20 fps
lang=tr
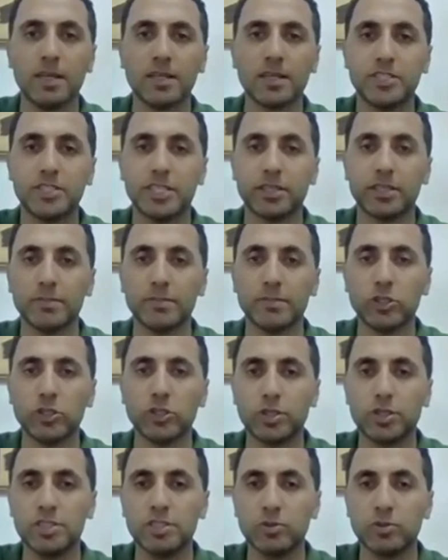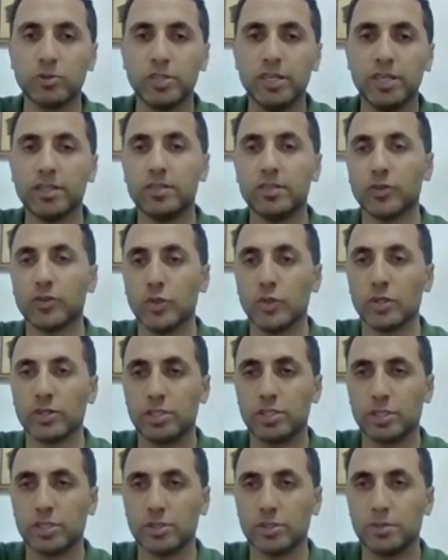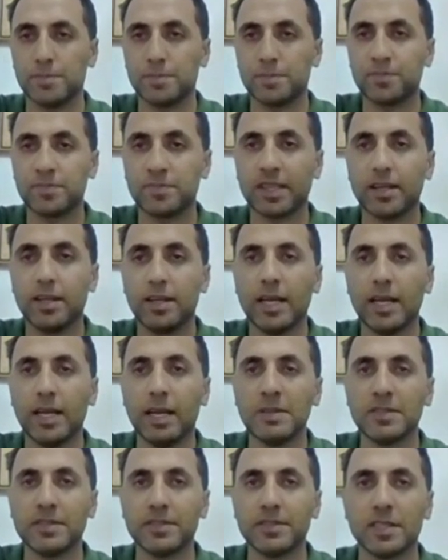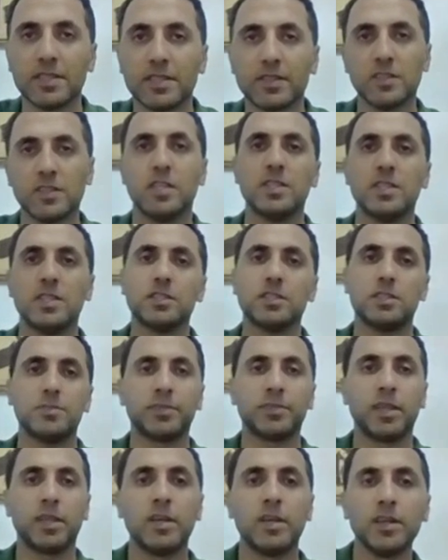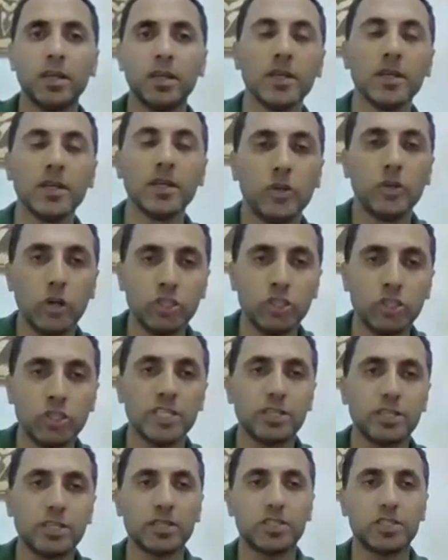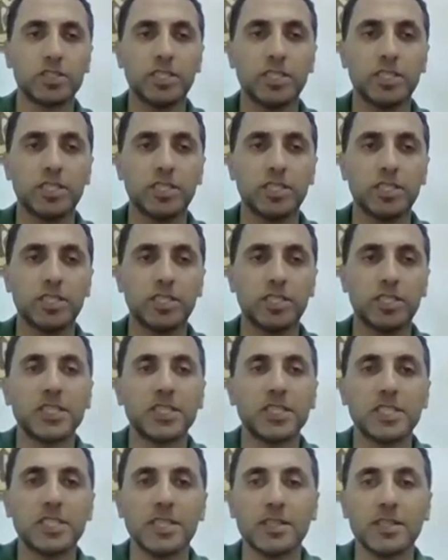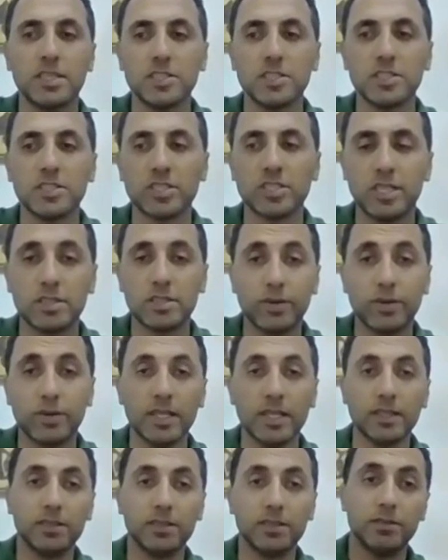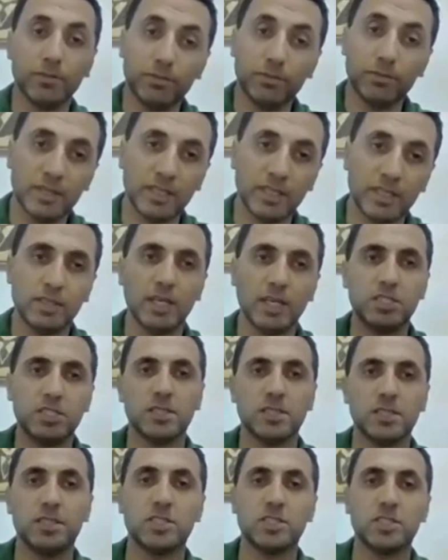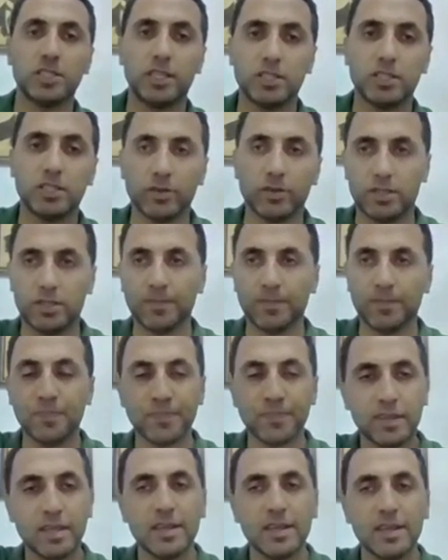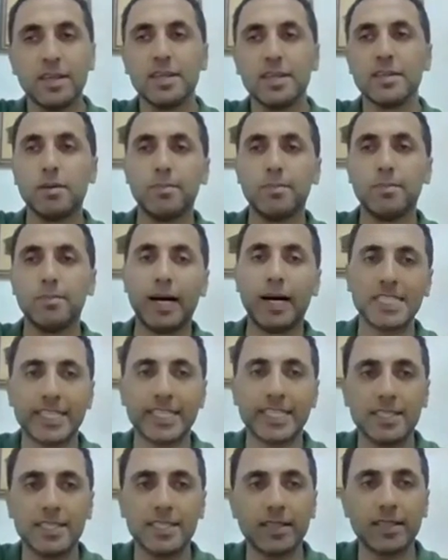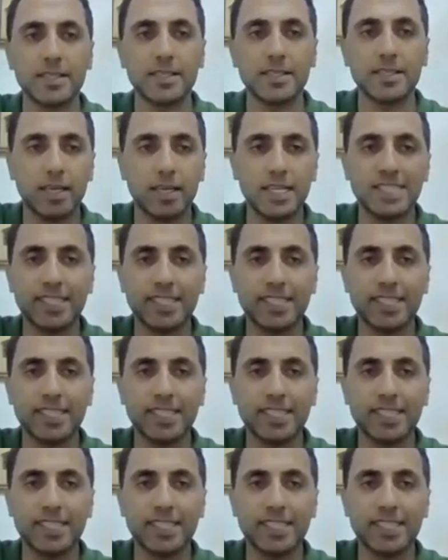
arkadaşlar birçok kişi bundan zorluk çekiyor. Hemen size kısaca anlatayım. Öncelikle arkadaşlar bizde bir başkent teşkilatı var bir de taşra teşkilatı var. Başkentte taşra